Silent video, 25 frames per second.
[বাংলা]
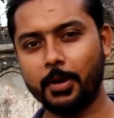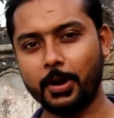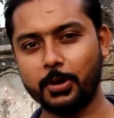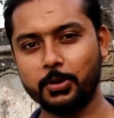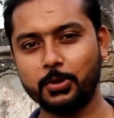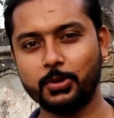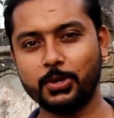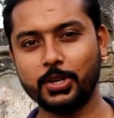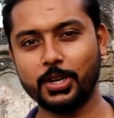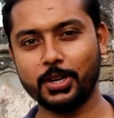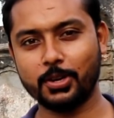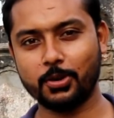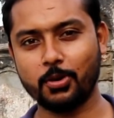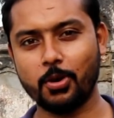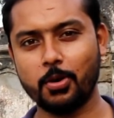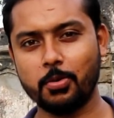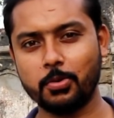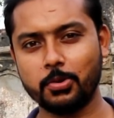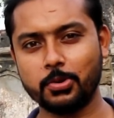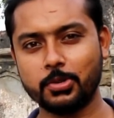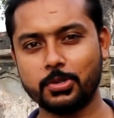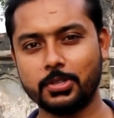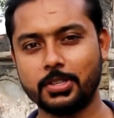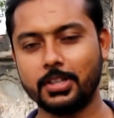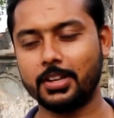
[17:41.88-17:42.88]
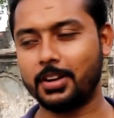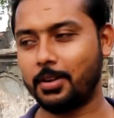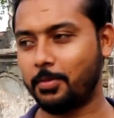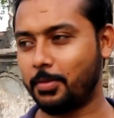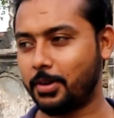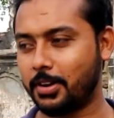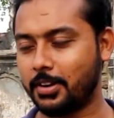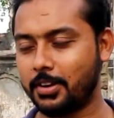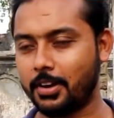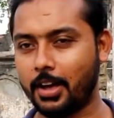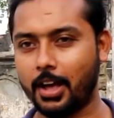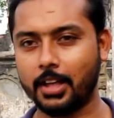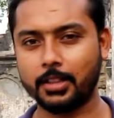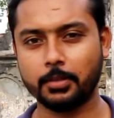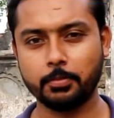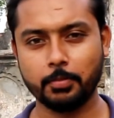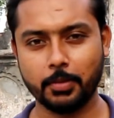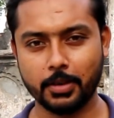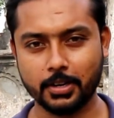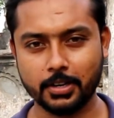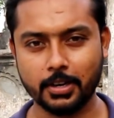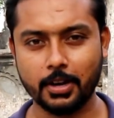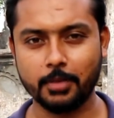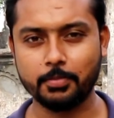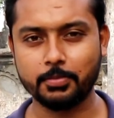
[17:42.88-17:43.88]
মানুষের কবরস্থান আমার হাত পা
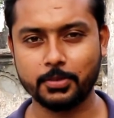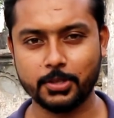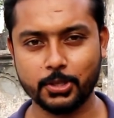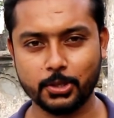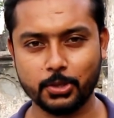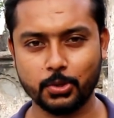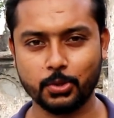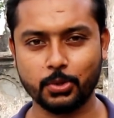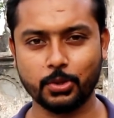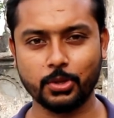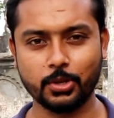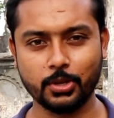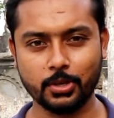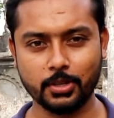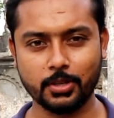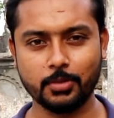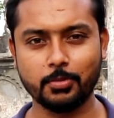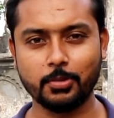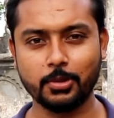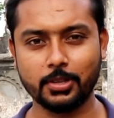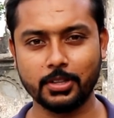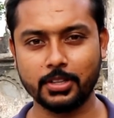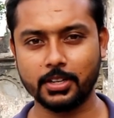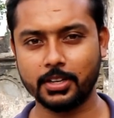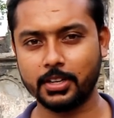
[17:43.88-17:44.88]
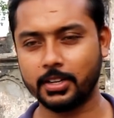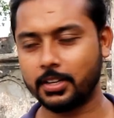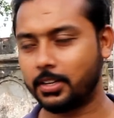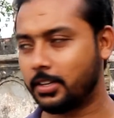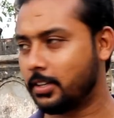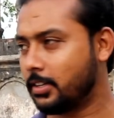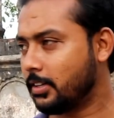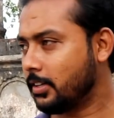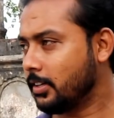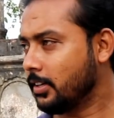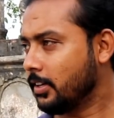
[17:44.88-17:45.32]
কাঁপছে সত্যি কথা বলতে গেলে